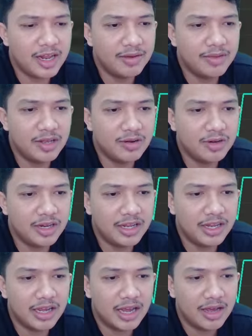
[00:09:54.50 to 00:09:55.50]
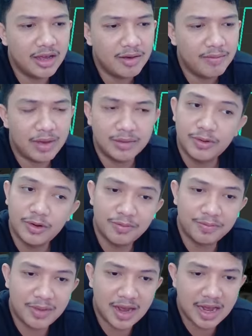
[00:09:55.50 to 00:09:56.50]
yang biru nih
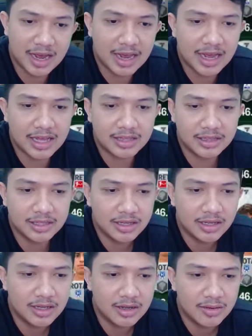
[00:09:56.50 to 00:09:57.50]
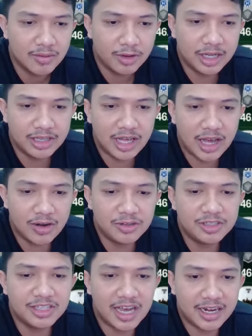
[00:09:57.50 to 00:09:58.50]
44 kita harus
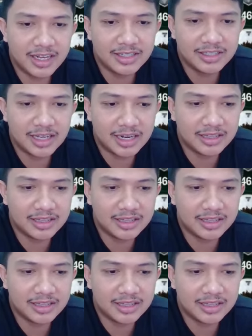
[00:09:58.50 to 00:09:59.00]
cari secara